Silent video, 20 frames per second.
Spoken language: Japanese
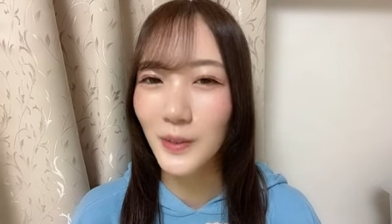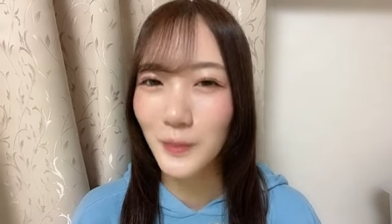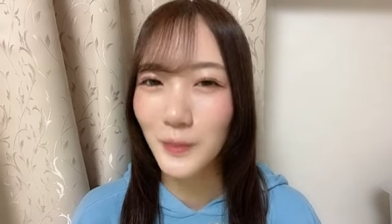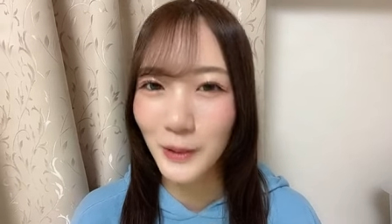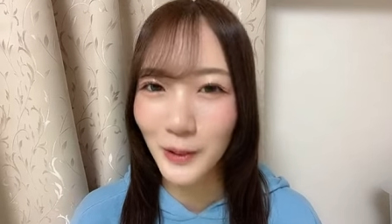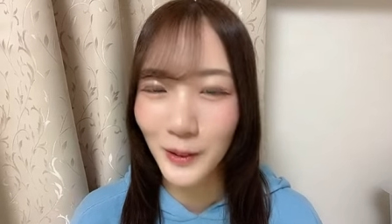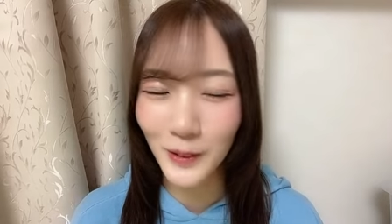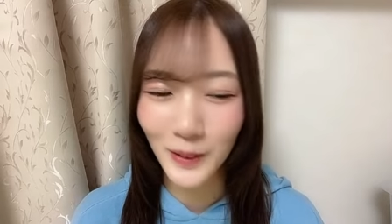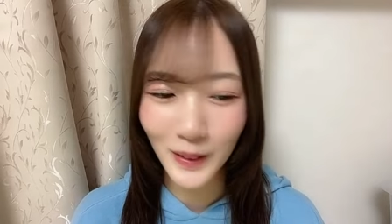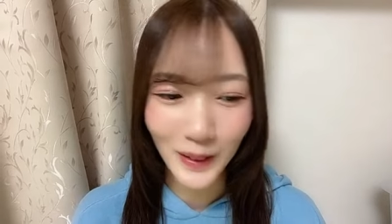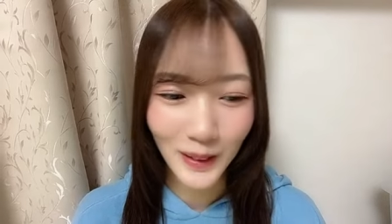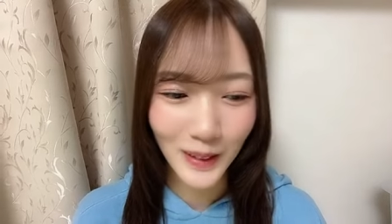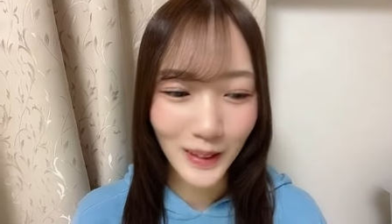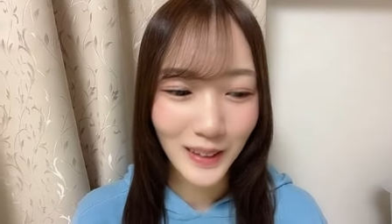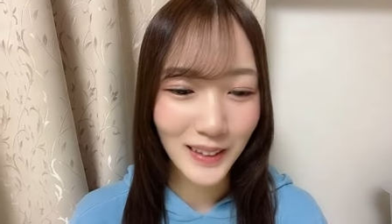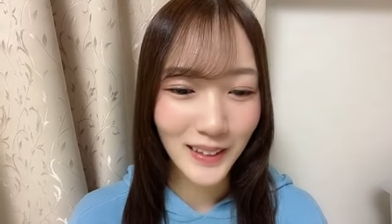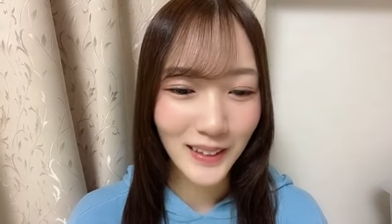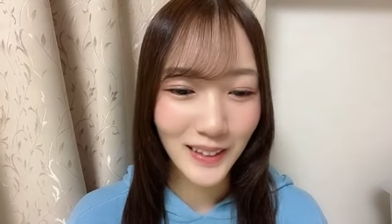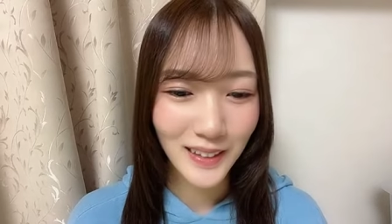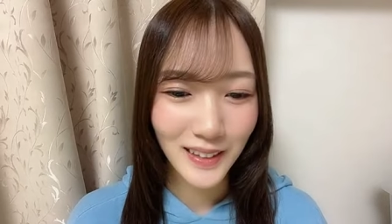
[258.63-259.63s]
でも
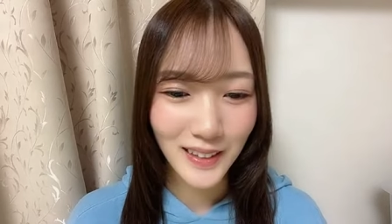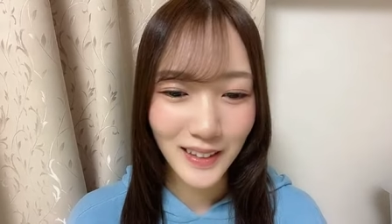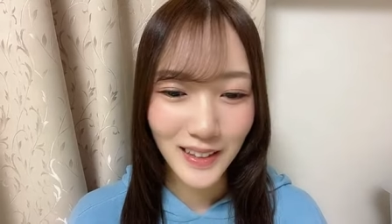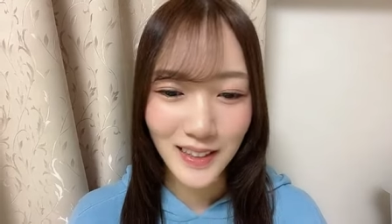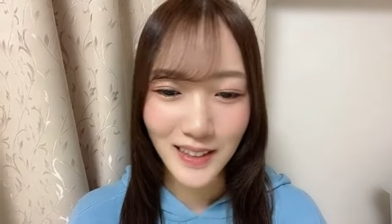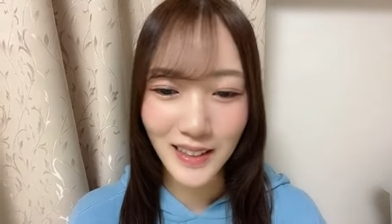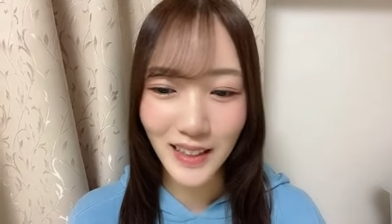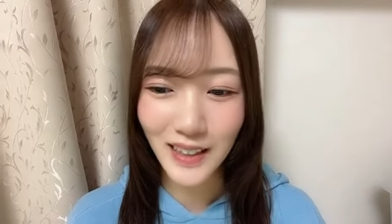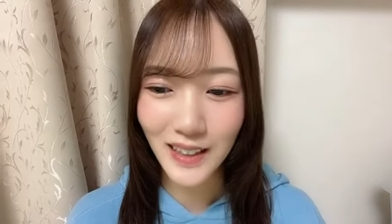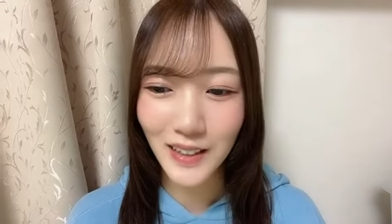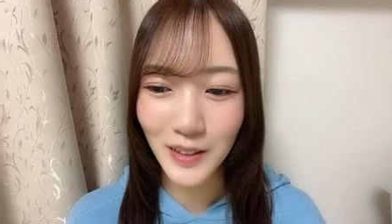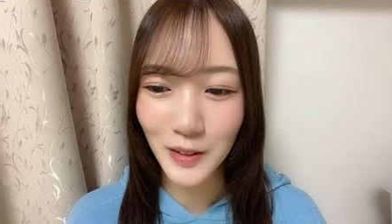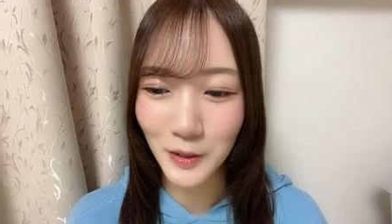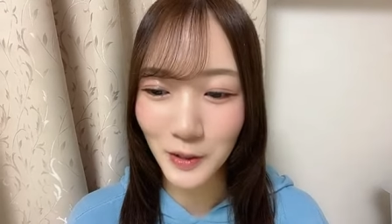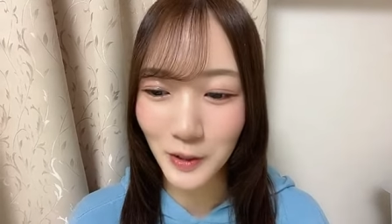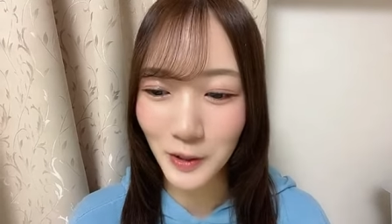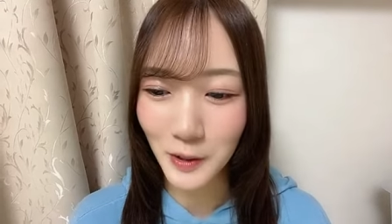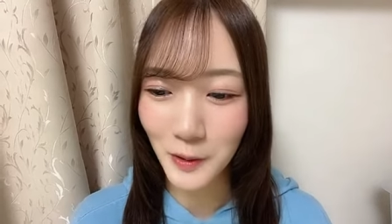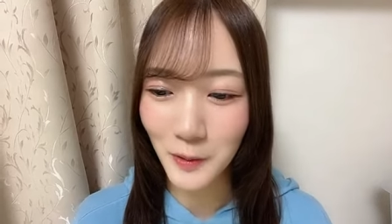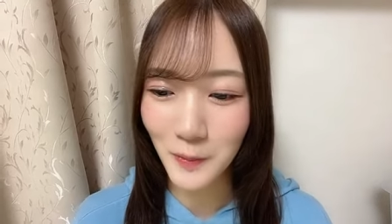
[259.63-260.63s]
最
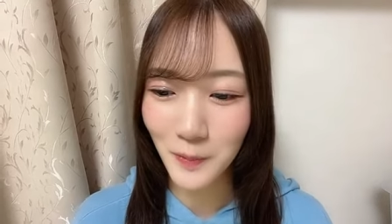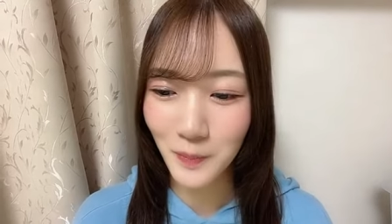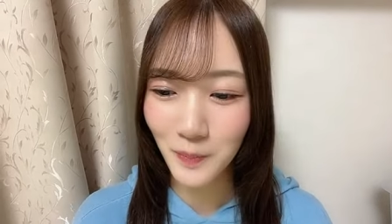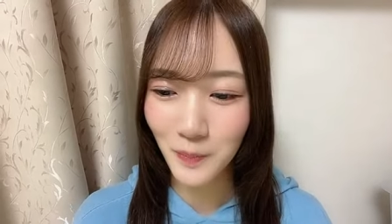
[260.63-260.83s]
後